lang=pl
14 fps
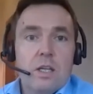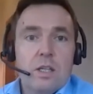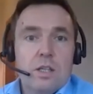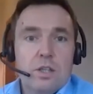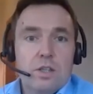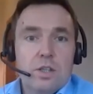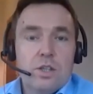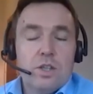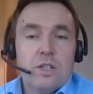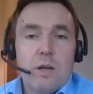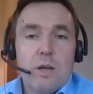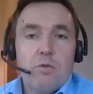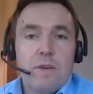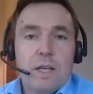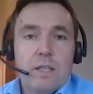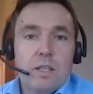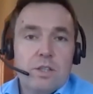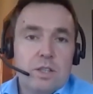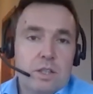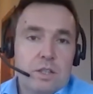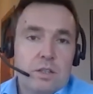e, czy, czy stanów
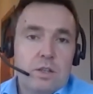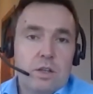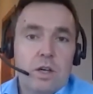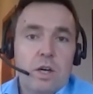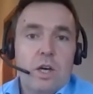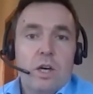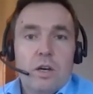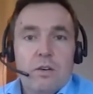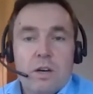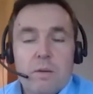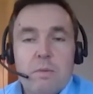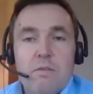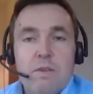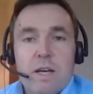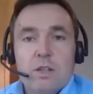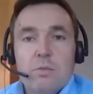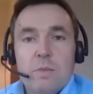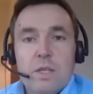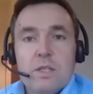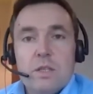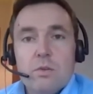faktycznych, tylko chyba warto
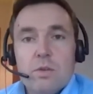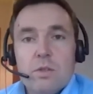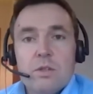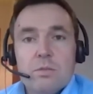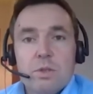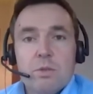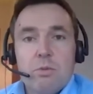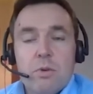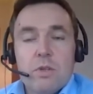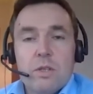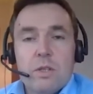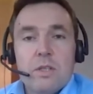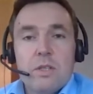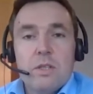mieć z tyłu, e,